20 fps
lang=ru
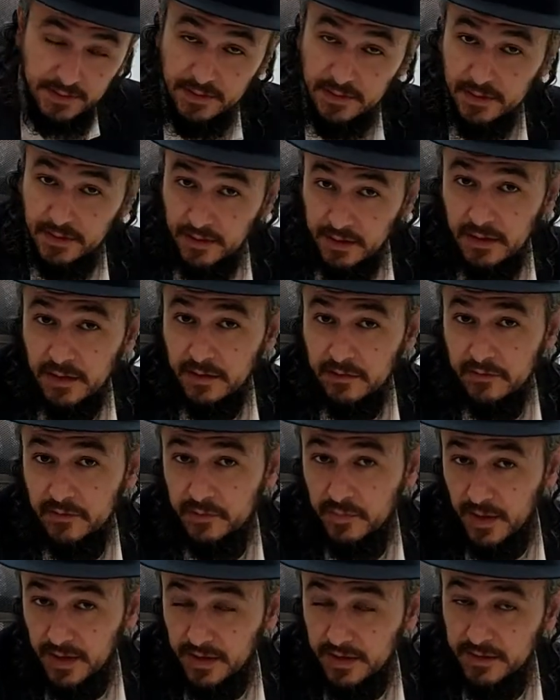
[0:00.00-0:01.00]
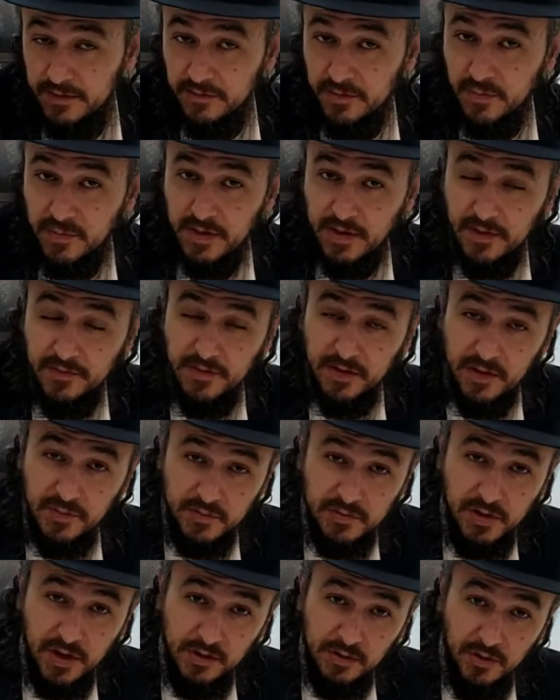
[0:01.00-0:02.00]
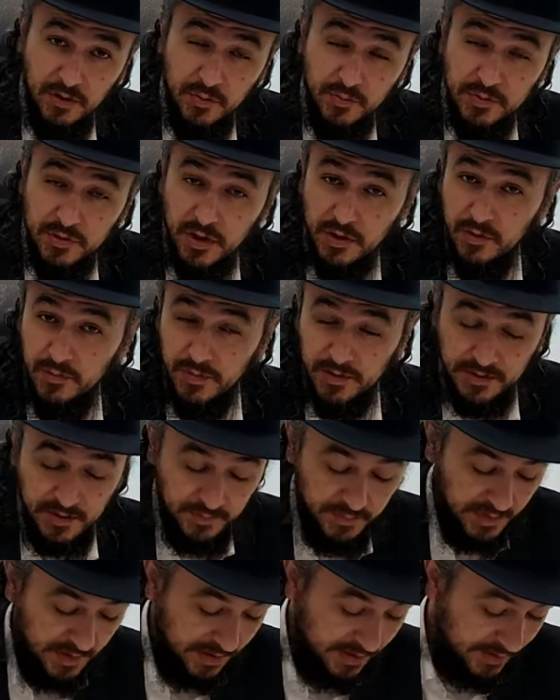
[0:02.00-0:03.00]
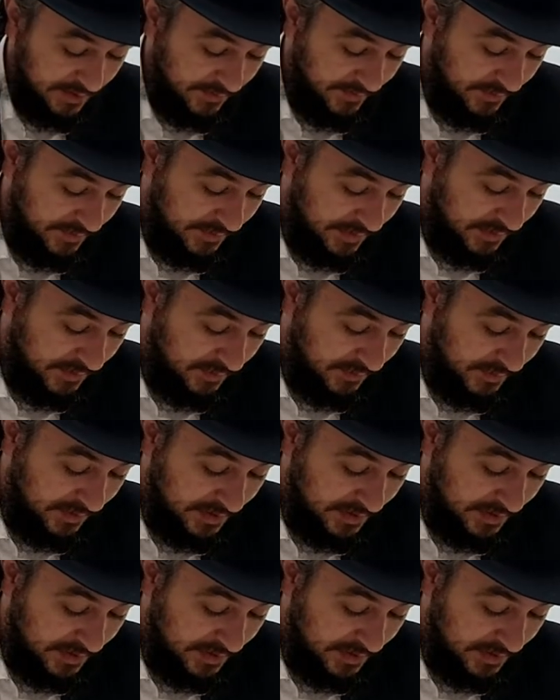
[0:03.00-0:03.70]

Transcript: или в молитве мы говорим «шалом», «шалом» – это мир. Мы